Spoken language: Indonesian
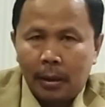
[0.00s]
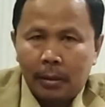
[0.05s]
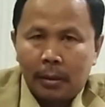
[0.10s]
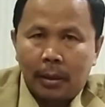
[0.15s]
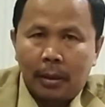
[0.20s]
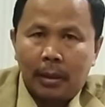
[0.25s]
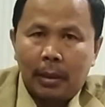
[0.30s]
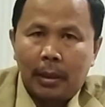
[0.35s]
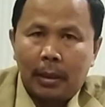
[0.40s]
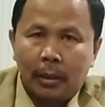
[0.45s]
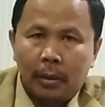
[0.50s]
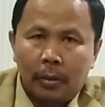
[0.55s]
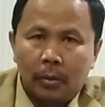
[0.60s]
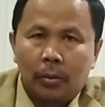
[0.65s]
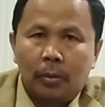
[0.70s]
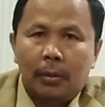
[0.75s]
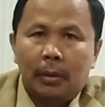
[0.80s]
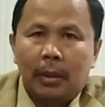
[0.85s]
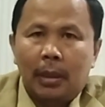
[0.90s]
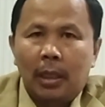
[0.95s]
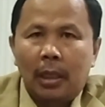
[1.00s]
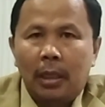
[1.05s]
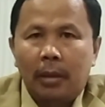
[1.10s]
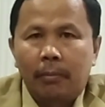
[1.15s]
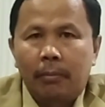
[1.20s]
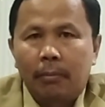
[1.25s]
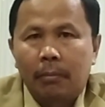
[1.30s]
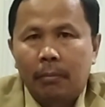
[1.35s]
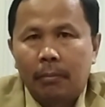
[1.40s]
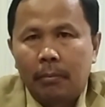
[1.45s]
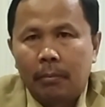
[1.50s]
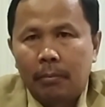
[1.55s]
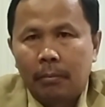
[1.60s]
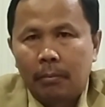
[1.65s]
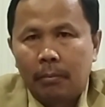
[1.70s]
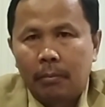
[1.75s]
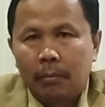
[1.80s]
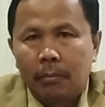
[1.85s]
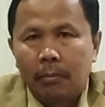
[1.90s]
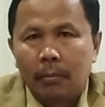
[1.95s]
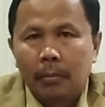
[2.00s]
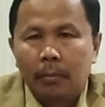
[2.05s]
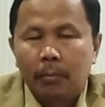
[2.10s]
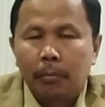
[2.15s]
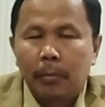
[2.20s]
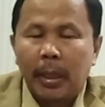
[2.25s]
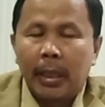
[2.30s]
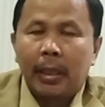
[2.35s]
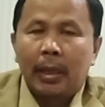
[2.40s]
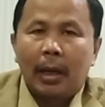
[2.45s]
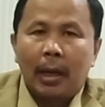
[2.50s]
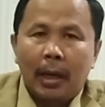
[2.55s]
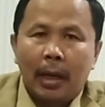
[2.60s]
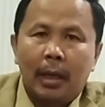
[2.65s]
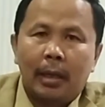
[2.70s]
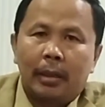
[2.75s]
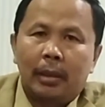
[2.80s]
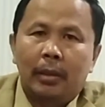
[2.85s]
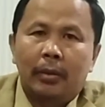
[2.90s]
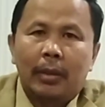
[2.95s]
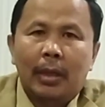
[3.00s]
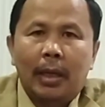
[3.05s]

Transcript: tergantung dalam banyak hal ke orang